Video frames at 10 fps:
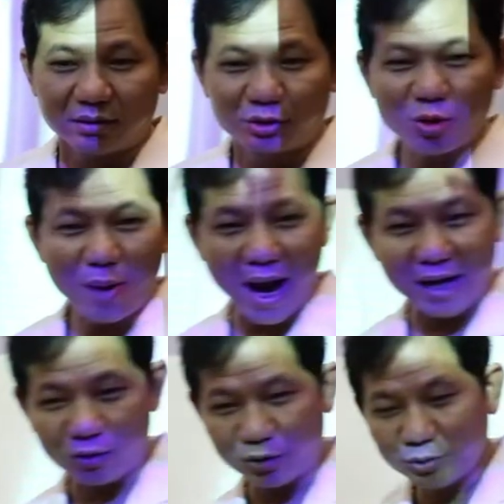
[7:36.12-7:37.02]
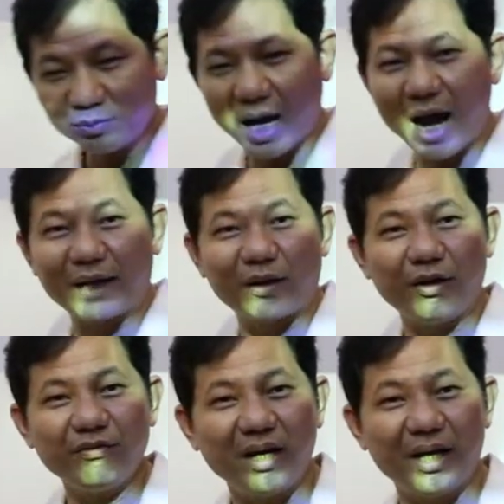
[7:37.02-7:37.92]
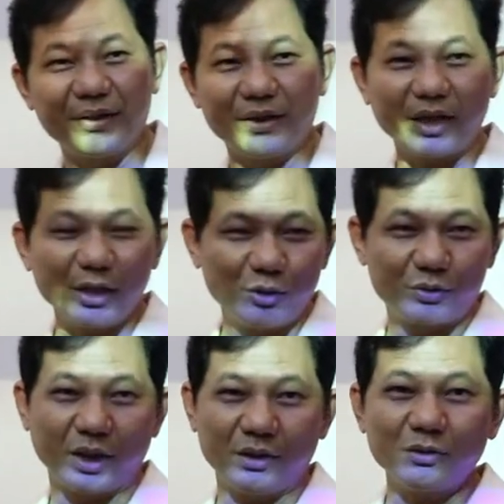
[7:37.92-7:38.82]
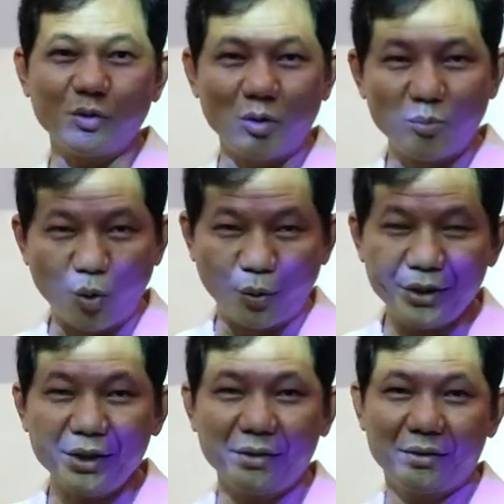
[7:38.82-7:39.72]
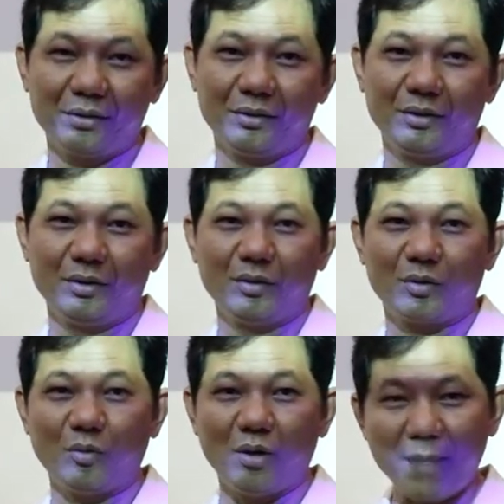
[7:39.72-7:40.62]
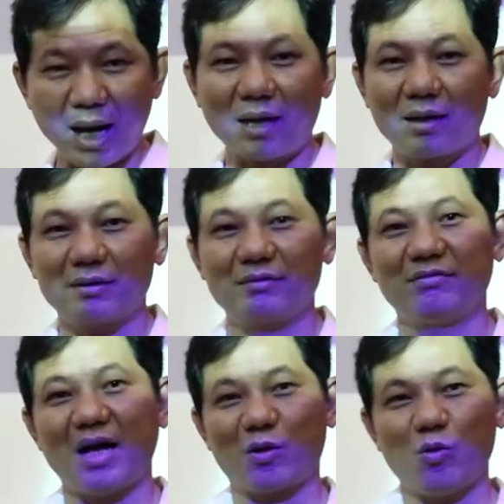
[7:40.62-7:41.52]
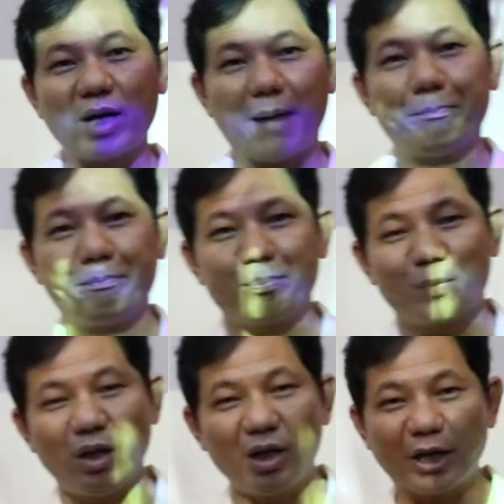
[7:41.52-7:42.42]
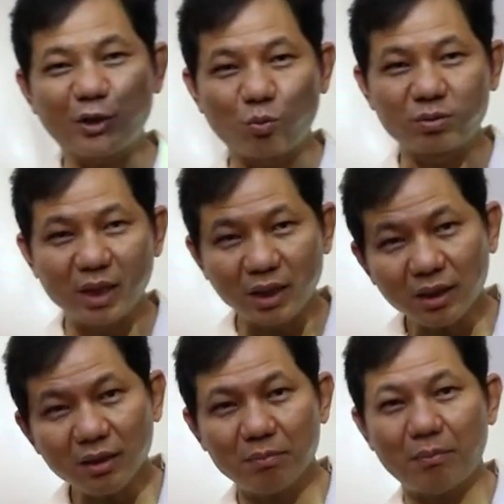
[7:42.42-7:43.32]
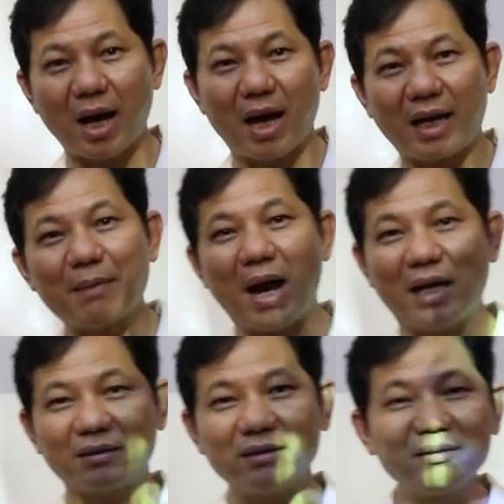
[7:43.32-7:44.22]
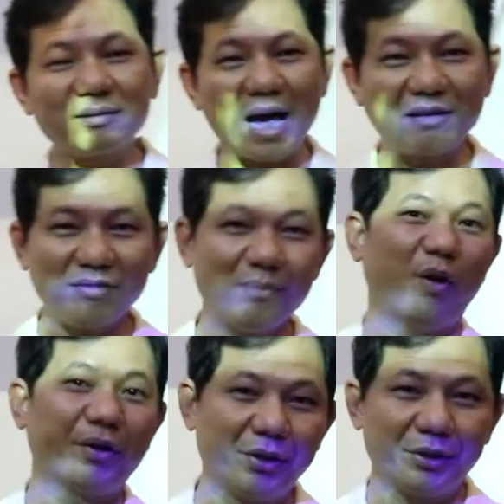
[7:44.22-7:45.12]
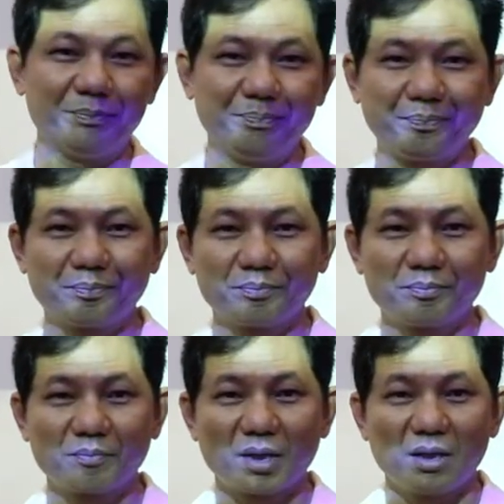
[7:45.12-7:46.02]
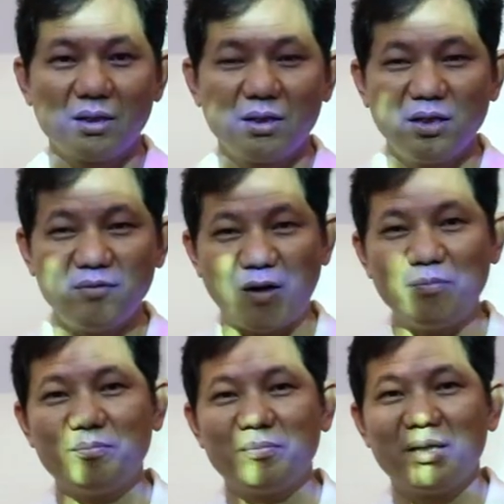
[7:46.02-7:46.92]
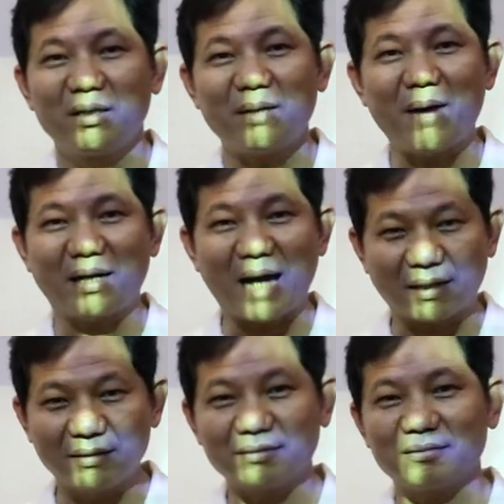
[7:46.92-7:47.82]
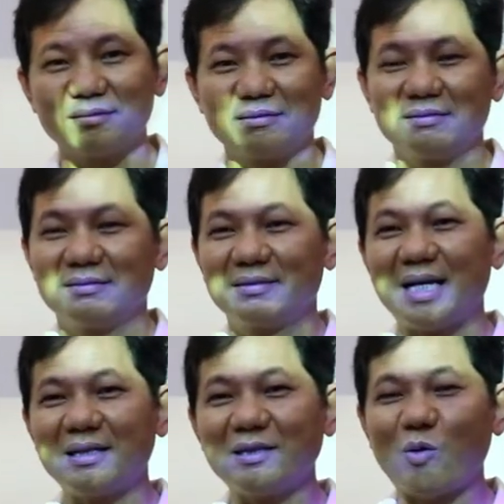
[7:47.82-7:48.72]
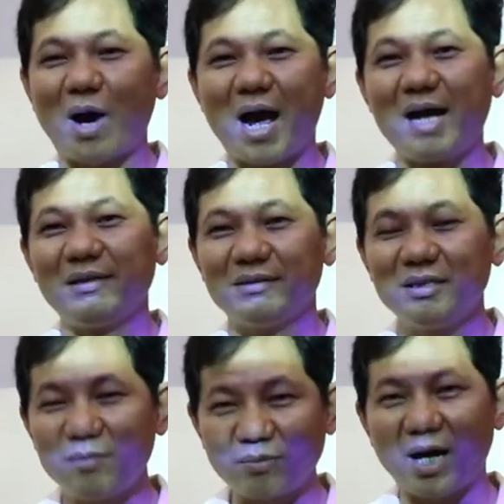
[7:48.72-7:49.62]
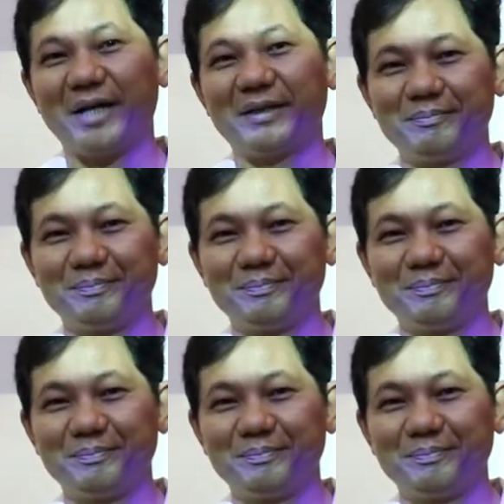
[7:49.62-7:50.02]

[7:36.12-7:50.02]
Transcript: số 3 của chúng ta nói về những cái điều chỉnh của mũi của mắt và của cầm đó là cái trục chính mà các bạn tương tác với mọi người hy vọng các bạn đạt được các kết quả như mong đợi